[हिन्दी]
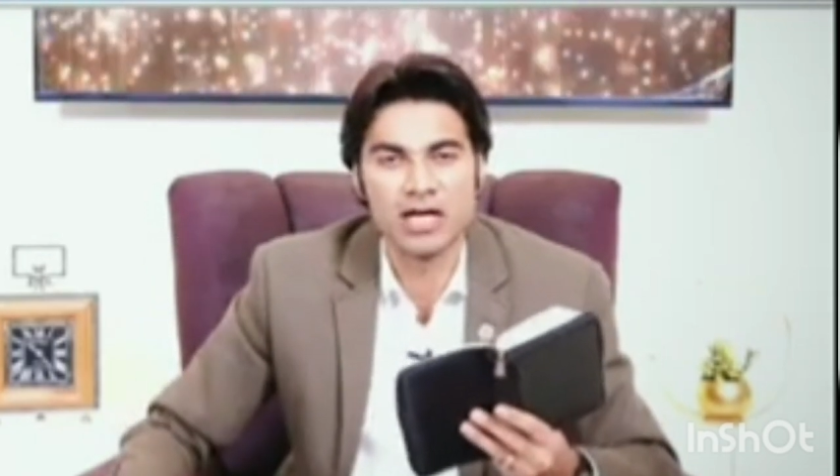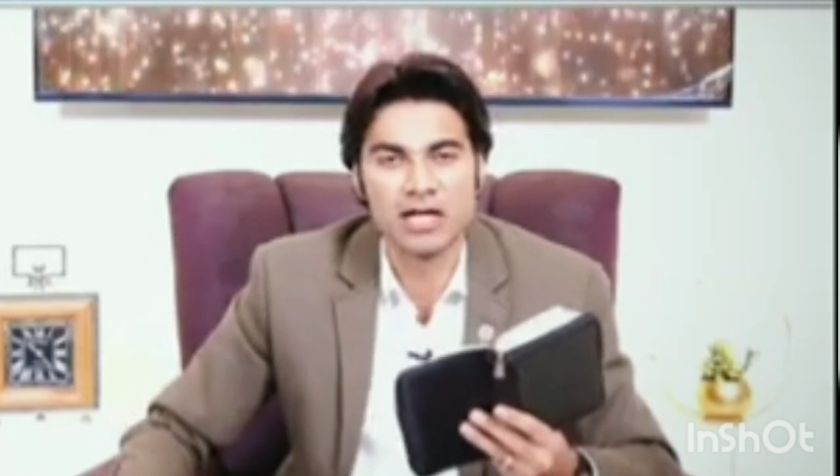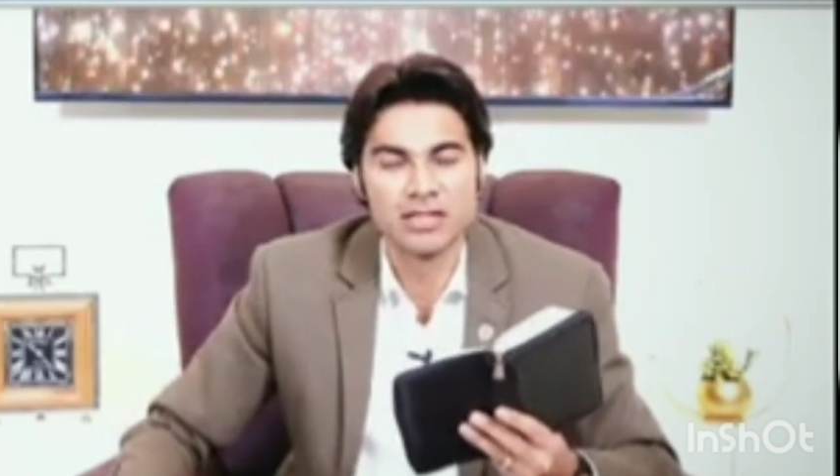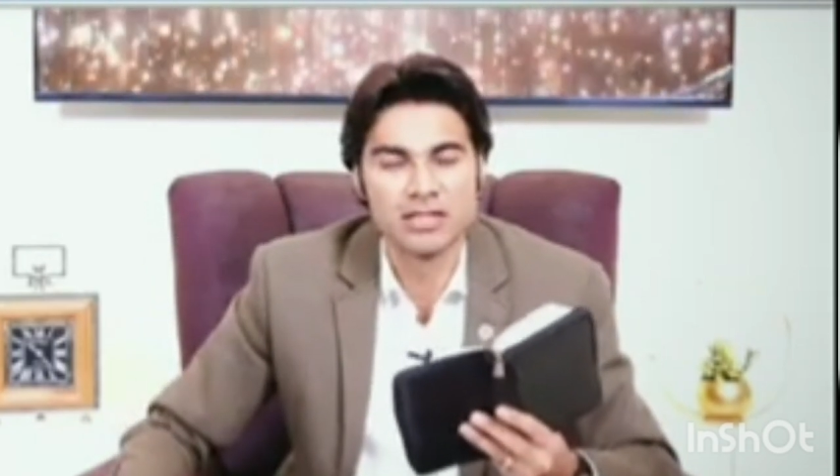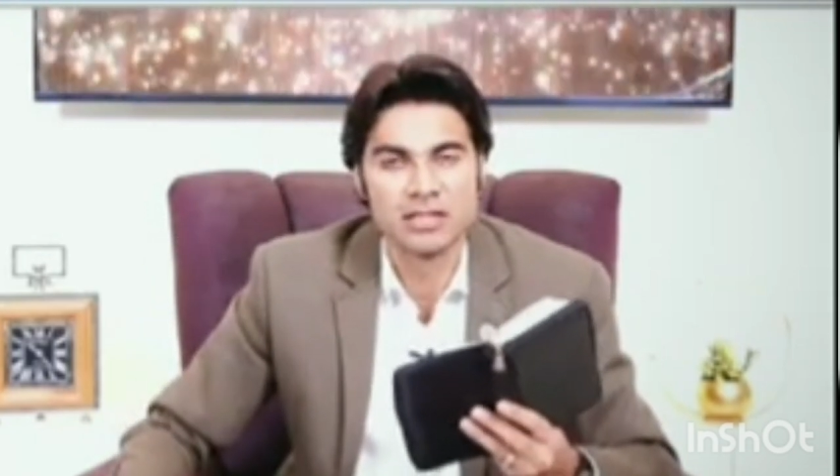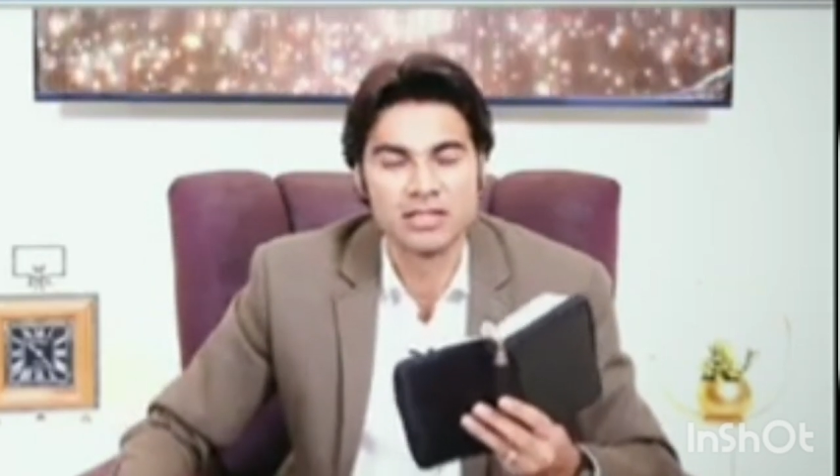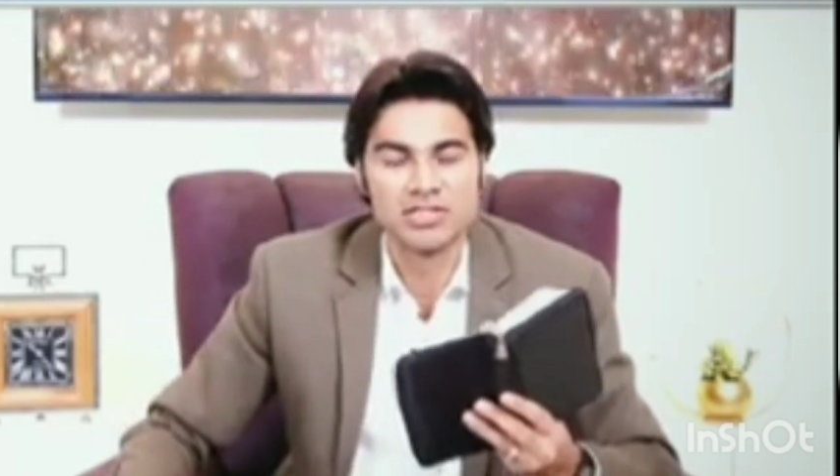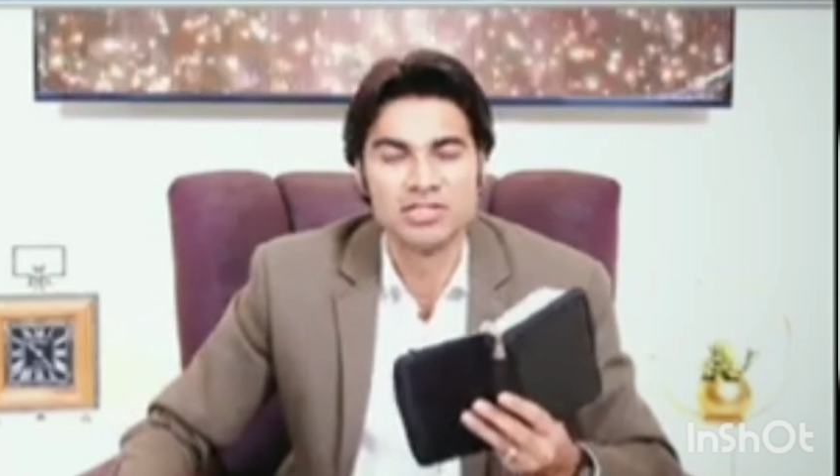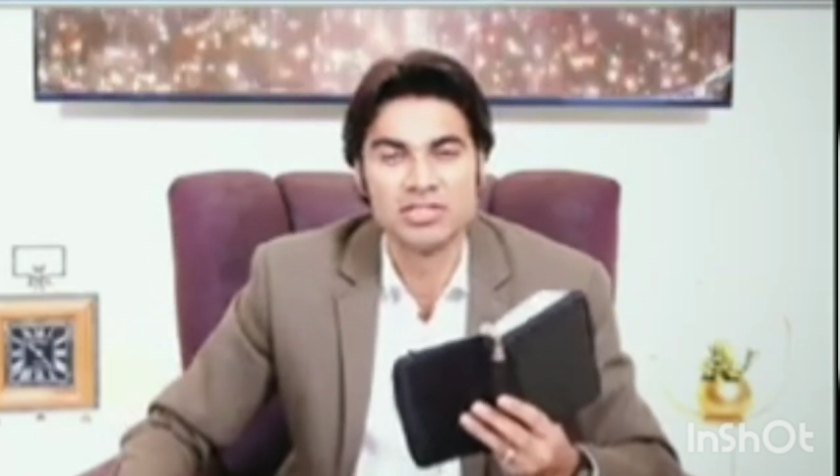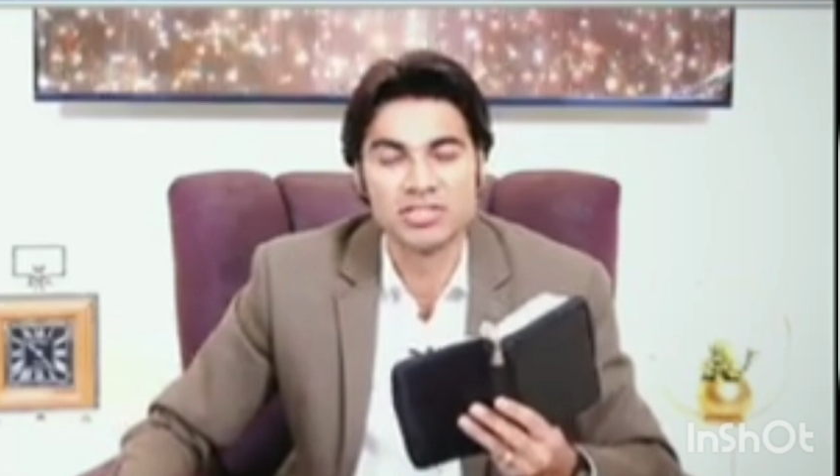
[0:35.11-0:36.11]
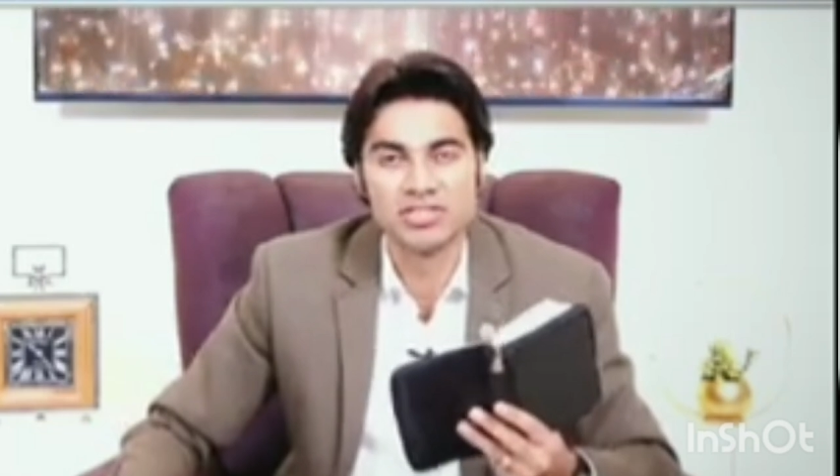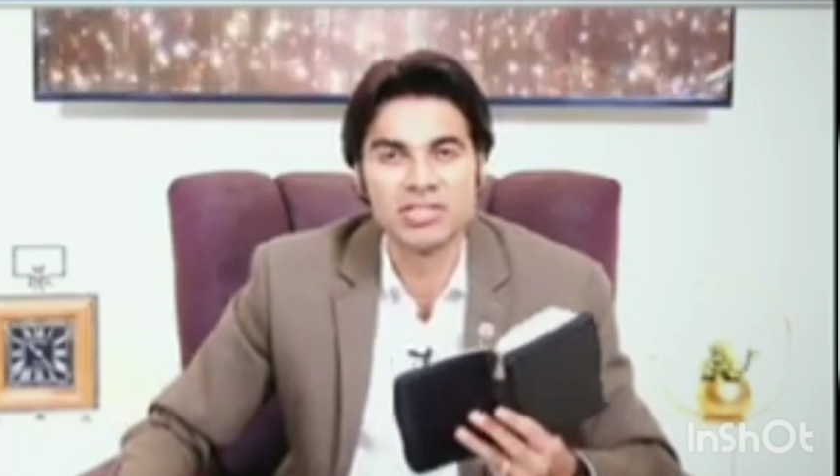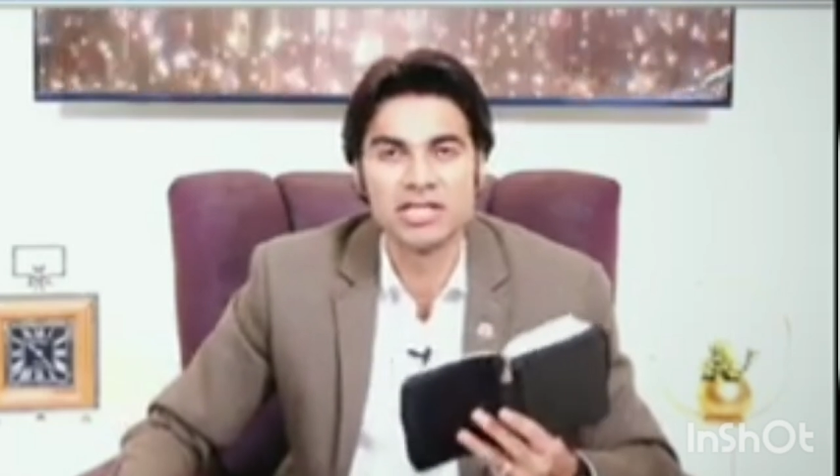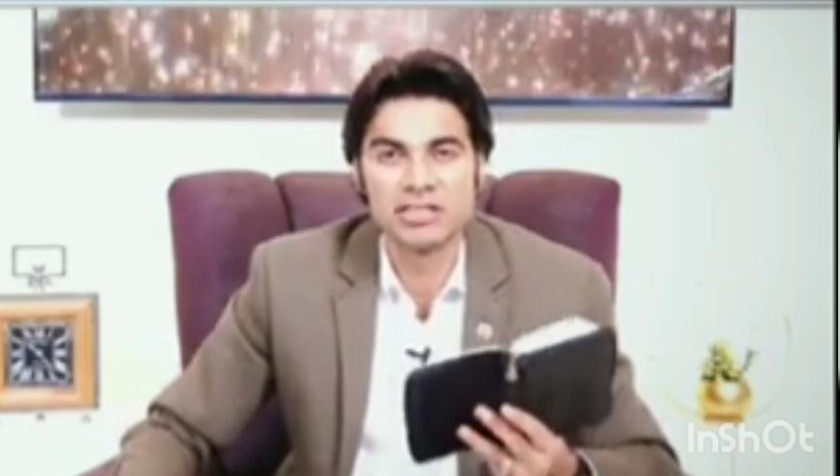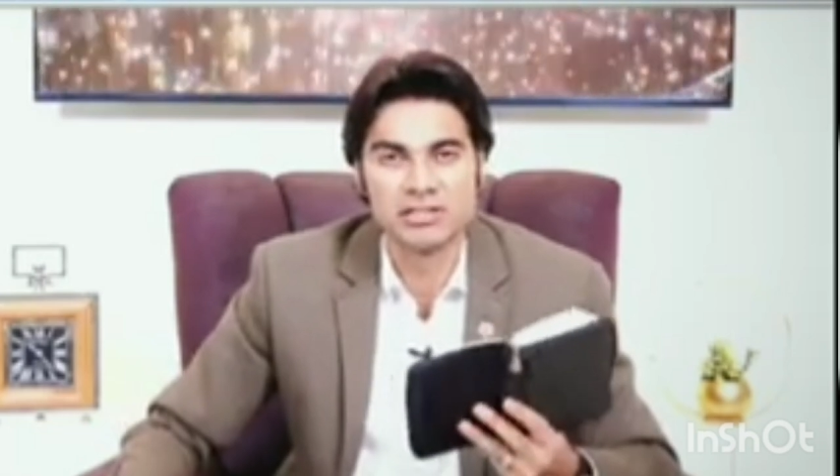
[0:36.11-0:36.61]
का
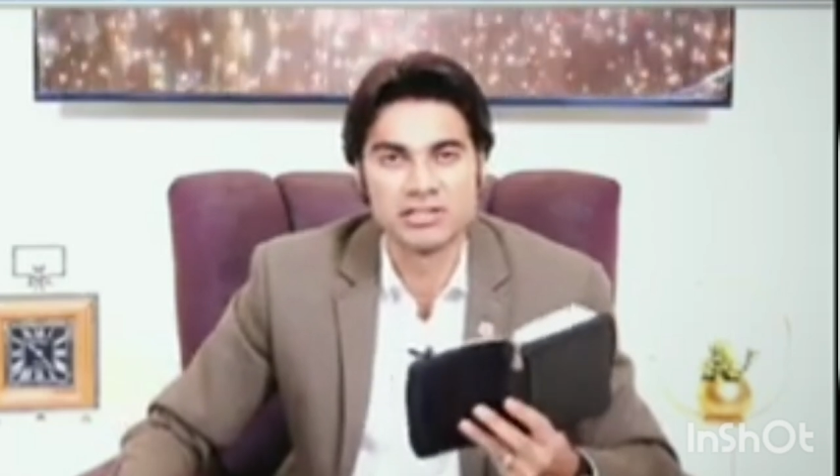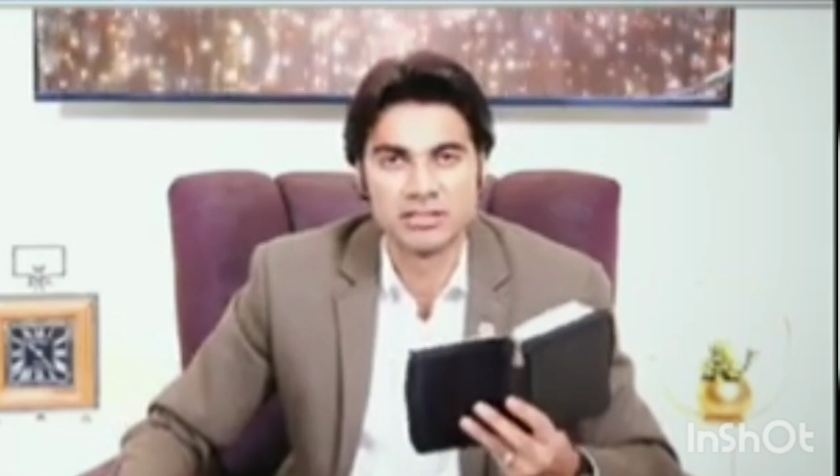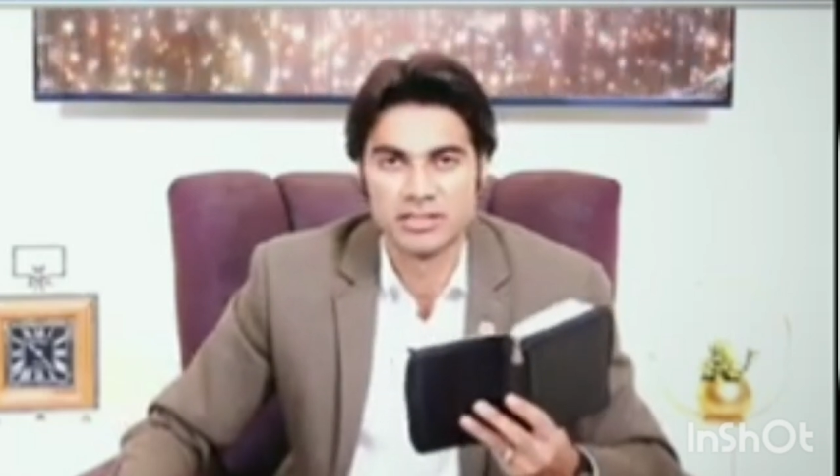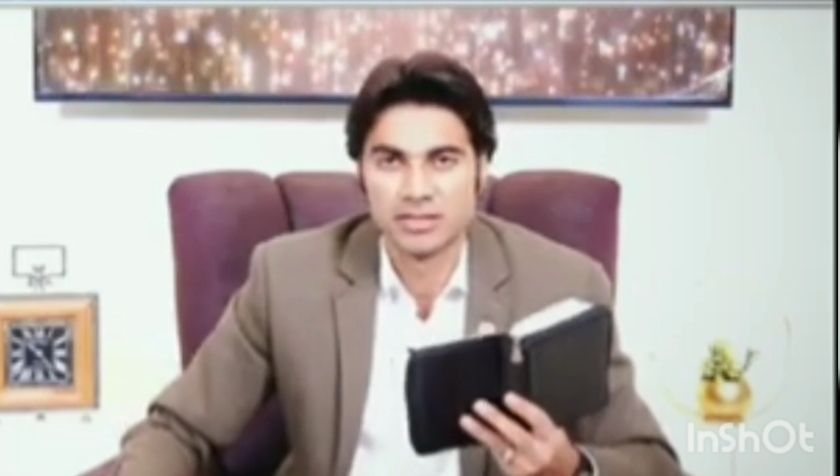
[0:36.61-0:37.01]
निश्चय